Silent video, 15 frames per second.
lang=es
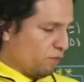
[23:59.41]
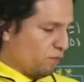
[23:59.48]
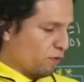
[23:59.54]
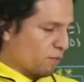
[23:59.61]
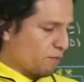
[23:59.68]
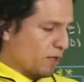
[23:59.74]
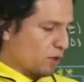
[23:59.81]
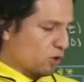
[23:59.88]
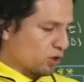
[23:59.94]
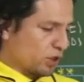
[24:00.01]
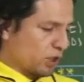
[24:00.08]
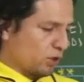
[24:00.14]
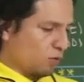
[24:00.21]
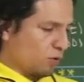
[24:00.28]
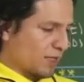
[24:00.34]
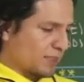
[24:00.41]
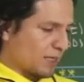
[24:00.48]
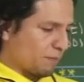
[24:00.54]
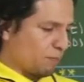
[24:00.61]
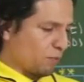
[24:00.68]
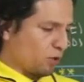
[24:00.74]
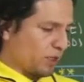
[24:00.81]
Forman dos células
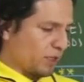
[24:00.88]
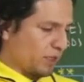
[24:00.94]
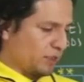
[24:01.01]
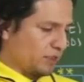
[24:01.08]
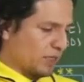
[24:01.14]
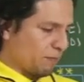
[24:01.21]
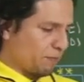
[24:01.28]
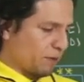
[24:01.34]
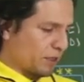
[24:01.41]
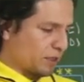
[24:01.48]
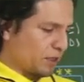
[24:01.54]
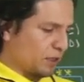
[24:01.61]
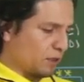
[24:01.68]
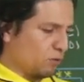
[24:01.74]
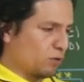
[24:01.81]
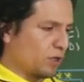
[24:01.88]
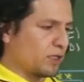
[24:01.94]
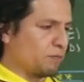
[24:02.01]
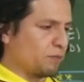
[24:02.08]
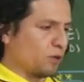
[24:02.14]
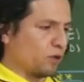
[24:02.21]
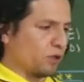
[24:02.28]
haploides a partir de una
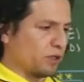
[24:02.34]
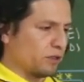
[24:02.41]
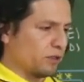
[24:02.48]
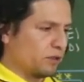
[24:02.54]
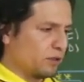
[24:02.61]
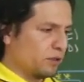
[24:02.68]
diploide.